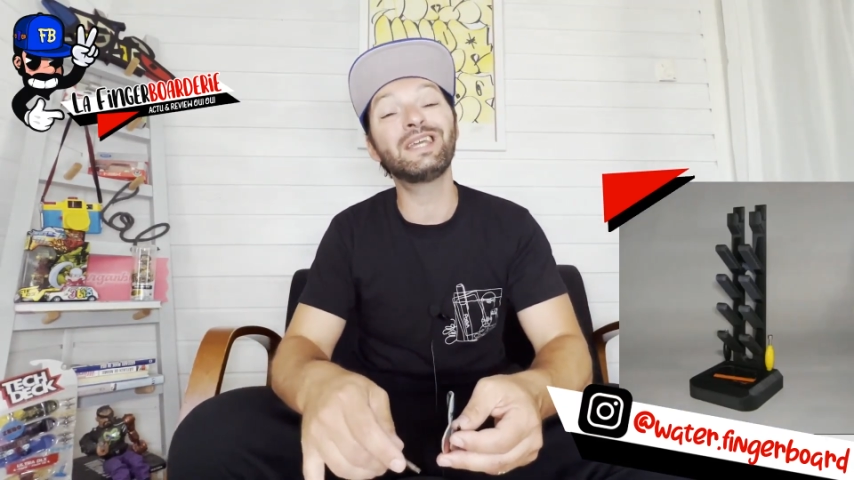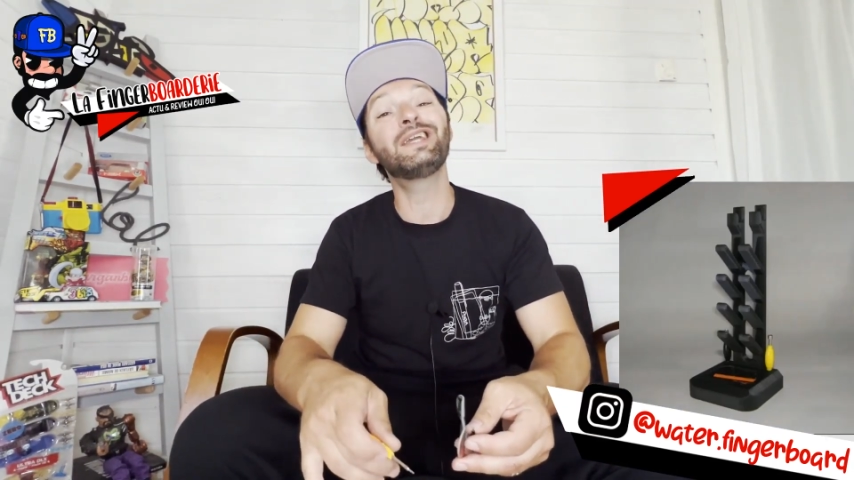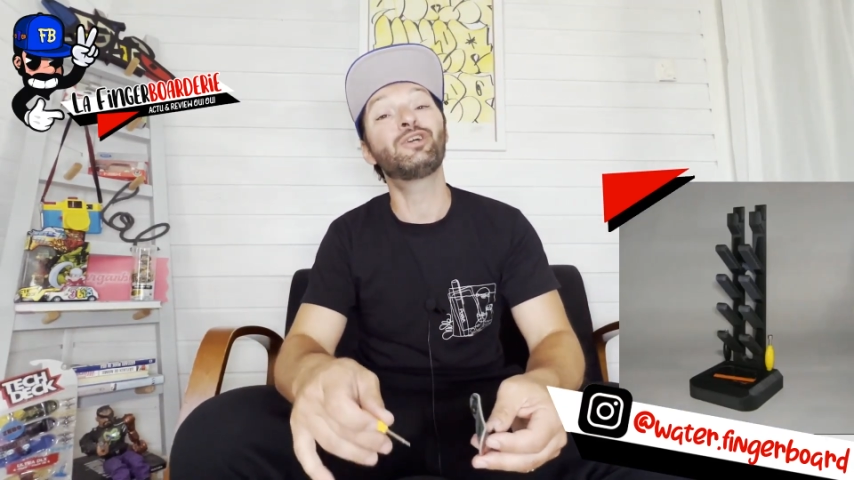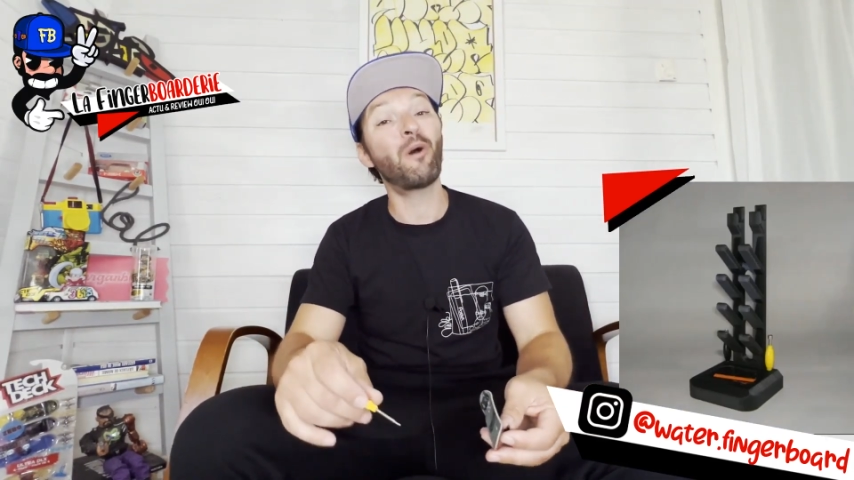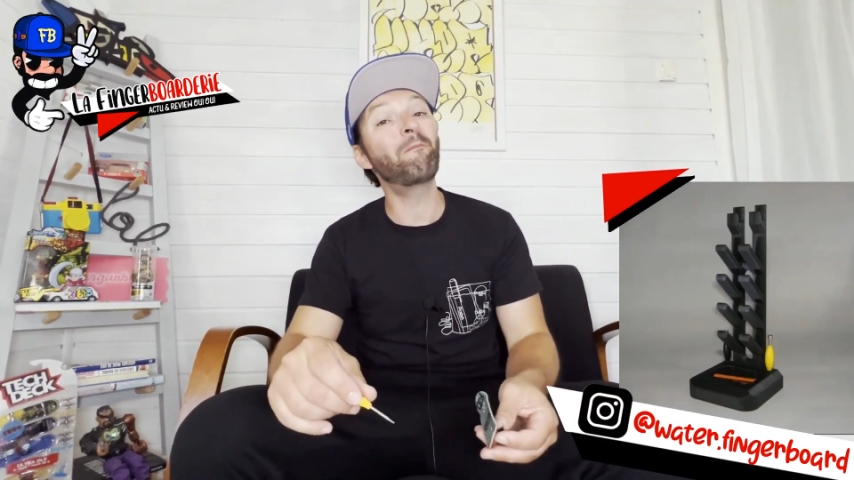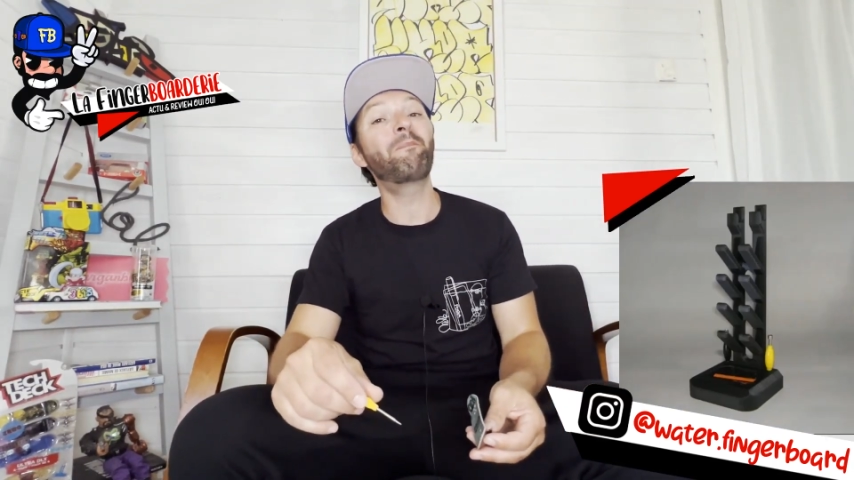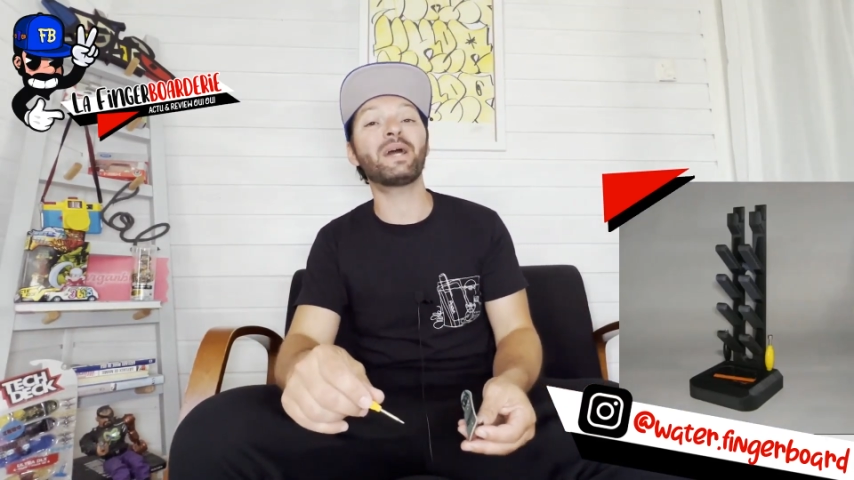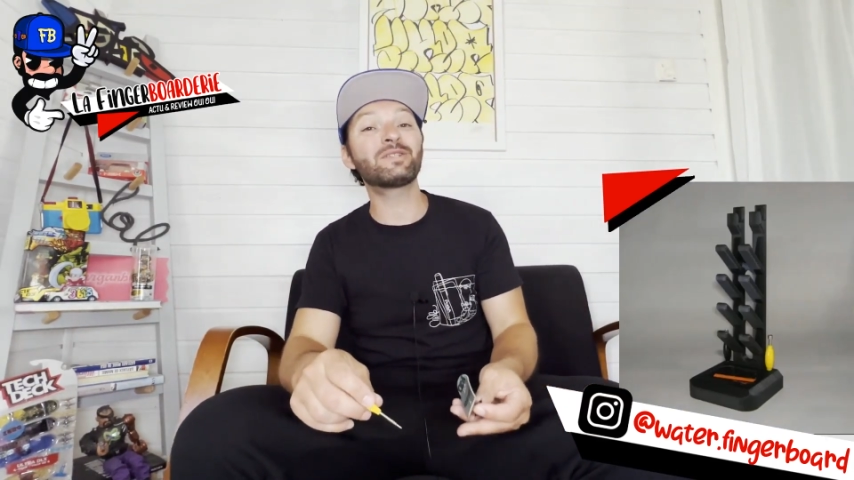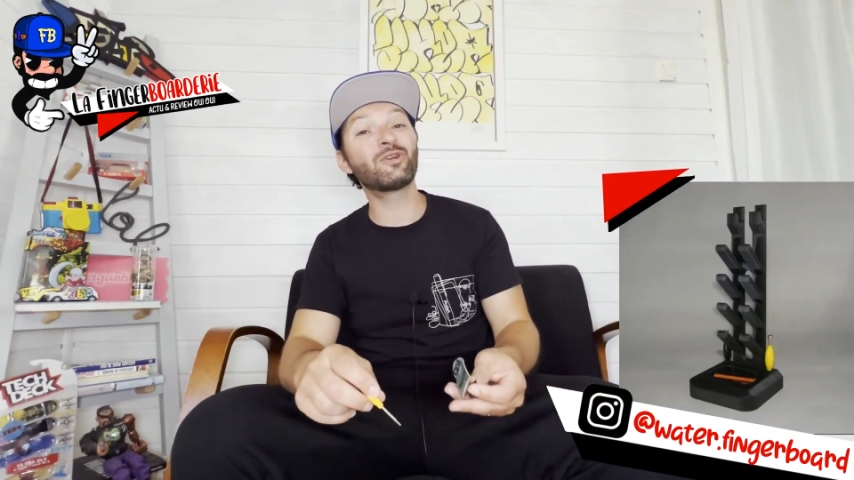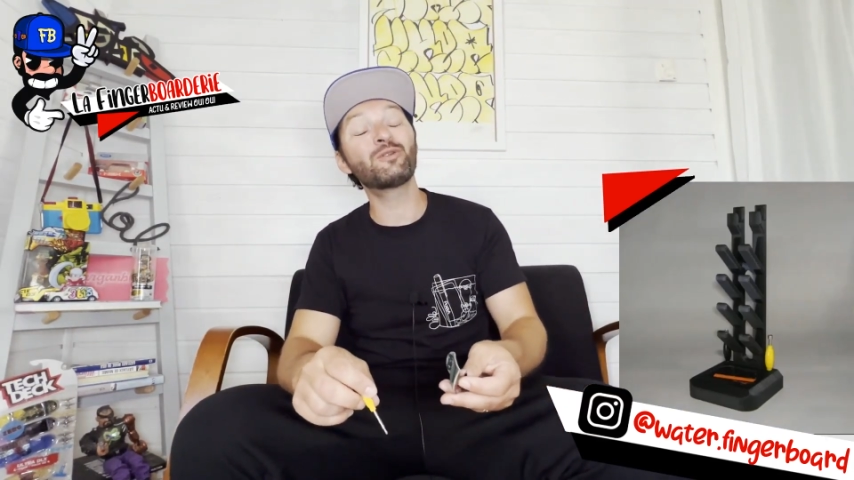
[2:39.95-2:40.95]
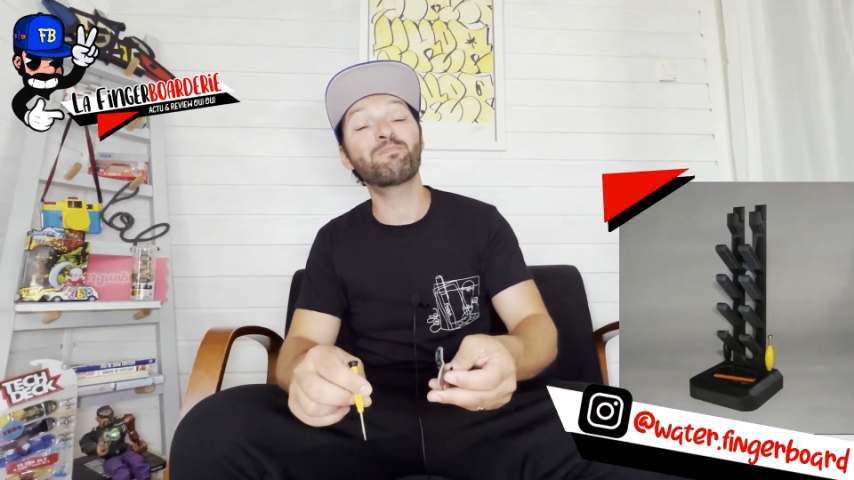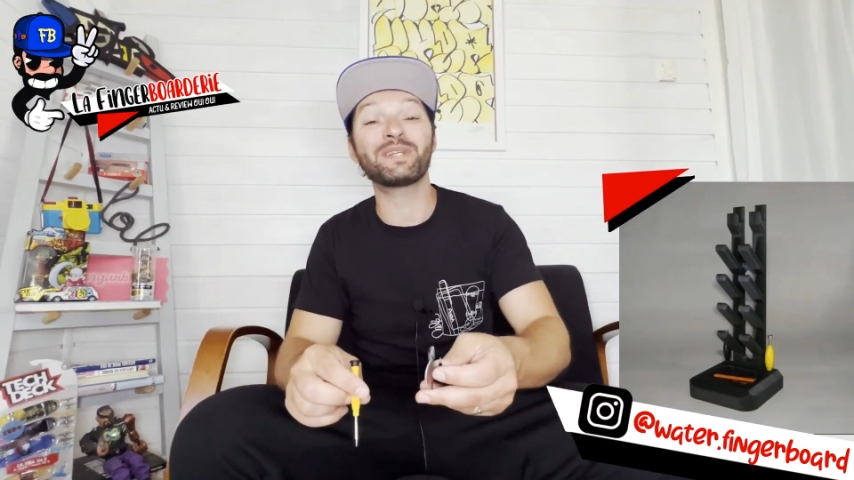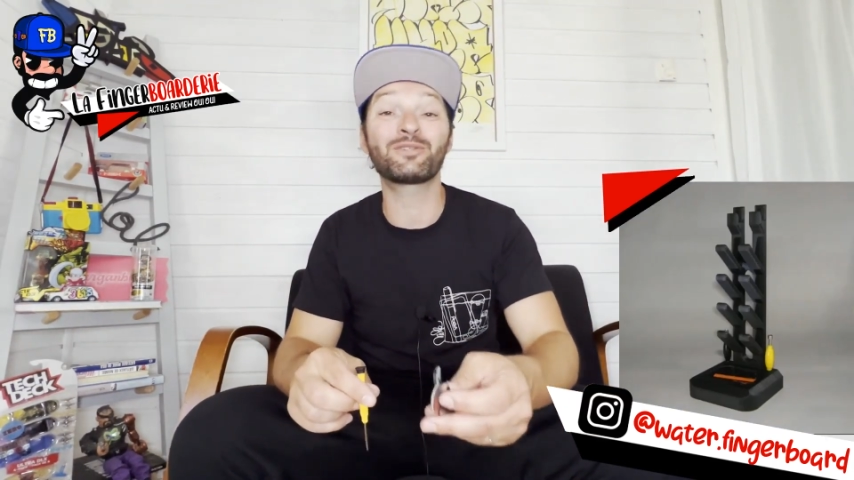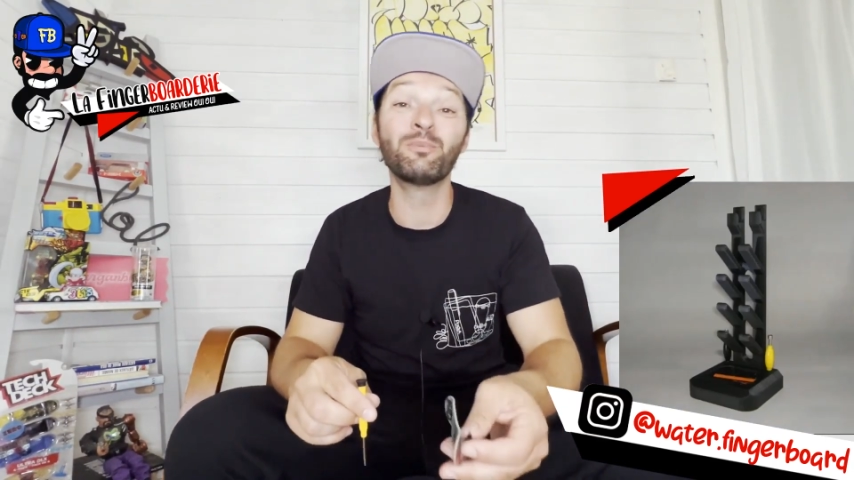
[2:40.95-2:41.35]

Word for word: et comme personne parce